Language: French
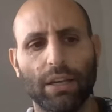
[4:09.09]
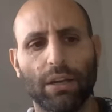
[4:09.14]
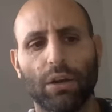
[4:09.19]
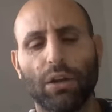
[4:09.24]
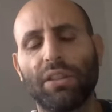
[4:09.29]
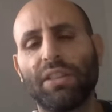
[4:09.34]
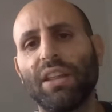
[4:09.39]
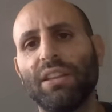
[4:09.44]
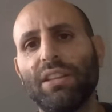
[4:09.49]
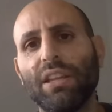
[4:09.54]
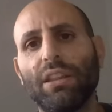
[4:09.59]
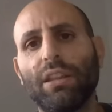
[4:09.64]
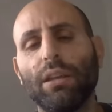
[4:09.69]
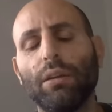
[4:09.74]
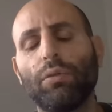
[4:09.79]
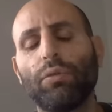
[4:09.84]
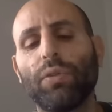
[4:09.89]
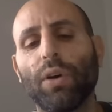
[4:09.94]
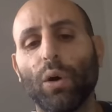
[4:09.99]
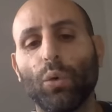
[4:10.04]
Euh, cet
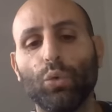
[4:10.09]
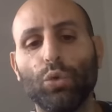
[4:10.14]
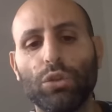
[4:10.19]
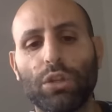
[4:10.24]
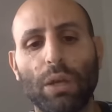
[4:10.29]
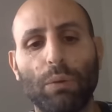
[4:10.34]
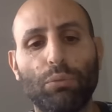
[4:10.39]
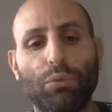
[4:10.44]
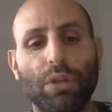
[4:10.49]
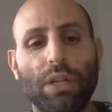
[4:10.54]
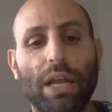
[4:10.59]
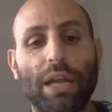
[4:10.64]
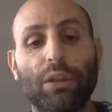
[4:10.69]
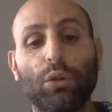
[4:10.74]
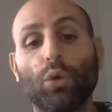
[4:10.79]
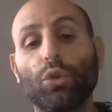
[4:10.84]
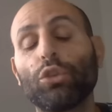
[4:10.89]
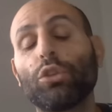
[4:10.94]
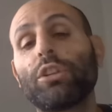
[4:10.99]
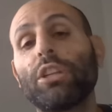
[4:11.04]
été, fin août, et puis il a
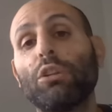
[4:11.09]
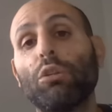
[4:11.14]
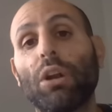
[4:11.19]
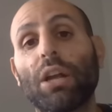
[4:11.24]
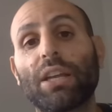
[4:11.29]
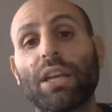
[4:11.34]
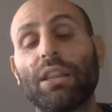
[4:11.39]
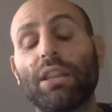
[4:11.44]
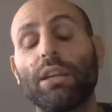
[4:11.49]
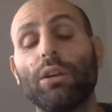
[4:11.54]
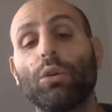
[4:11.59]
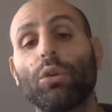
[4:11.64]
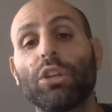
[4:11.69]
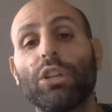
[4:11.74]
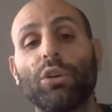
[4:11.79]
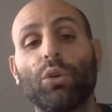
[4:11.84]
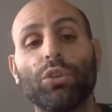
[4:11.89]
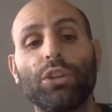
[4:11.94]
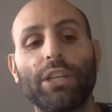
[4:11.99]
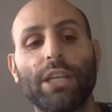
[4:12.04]
été orienté dans la catégorie
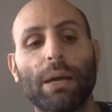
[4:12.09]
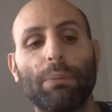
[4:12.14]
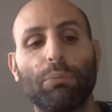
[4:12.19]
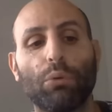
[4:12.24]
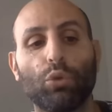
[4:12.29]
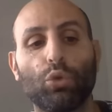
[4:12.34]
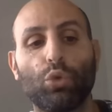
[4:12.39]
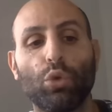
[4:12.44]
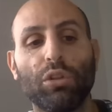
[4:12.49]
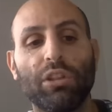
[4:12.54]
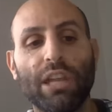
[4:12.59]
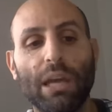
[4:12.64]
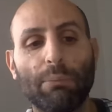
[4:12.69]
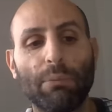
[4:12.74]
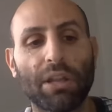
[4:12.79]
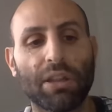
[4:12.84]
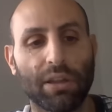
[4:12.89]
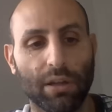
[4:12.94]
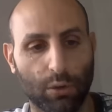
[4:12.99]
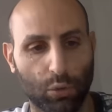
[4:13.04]
des handicaps, deuxième
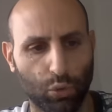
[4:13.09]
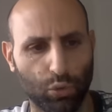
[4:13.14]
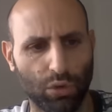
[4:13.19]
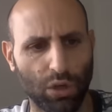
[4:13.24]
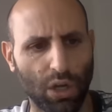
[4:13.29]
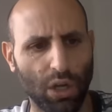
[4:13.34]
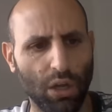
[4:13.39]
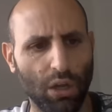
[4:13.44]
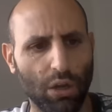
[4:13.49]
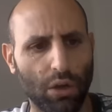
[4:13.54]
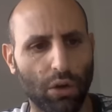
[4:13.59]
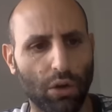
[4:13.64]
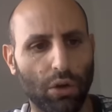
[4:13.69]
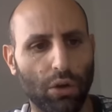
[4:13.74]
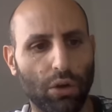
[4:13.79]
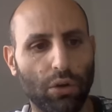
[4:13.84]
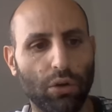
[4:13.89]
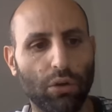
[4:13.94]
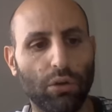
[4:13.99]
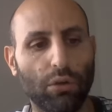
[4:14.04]
à Saint-Cloud,
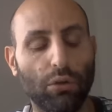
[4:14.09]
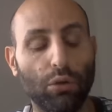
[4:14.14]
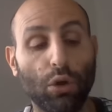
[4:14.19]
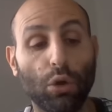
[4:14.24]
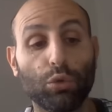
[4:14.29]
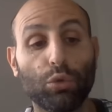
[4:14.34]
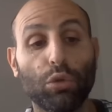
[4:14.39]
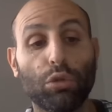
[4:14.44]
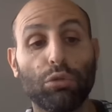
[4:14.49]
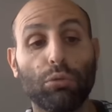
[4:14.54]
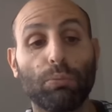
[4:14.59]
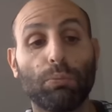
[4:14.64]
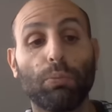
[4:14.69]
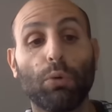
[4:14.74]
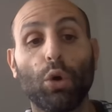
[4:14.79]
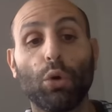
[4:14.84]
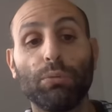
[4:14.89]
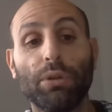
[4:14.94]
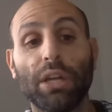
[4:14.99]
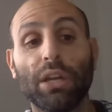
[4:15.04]
euh, lors de son
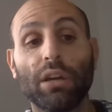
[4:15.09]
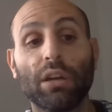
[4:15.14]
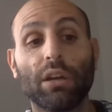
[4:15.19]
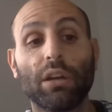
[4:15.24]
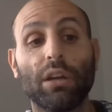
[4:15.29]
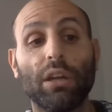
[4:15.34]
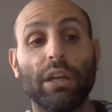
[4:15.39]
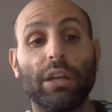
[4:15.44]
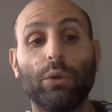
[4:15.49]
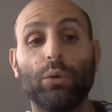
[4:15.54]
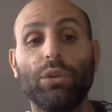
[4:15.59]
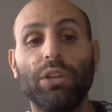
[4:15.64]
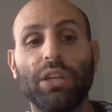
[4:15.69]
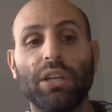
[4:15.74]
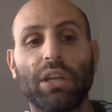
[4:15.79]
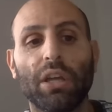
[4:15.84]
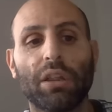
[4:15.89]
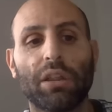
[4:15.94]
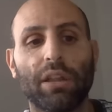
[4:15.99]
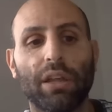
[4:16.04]
premier et
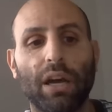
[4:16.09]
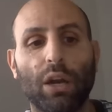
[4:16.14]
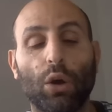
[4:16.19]
unique essai.